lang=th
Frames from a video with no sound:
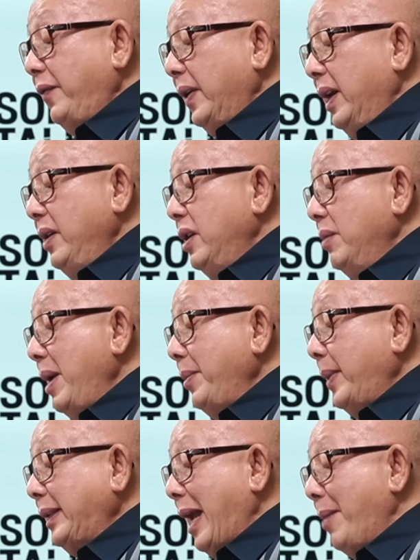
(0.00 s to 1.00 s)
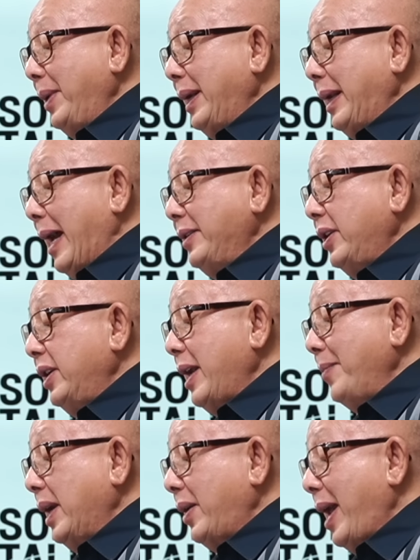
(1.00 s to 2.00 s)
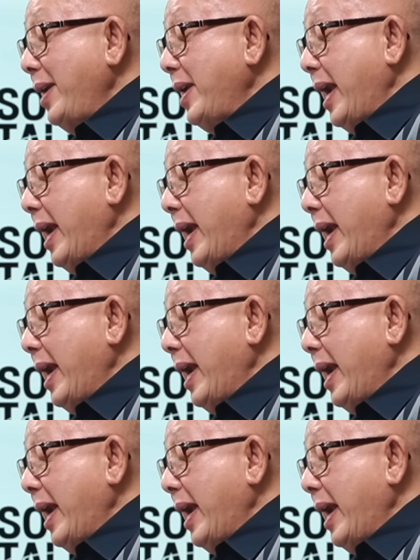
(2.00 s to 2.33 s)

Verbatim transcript: ฝืนหรือไม่ปฏิบัติตามมาตรฐานจริยธรรมอย่างร้ายแร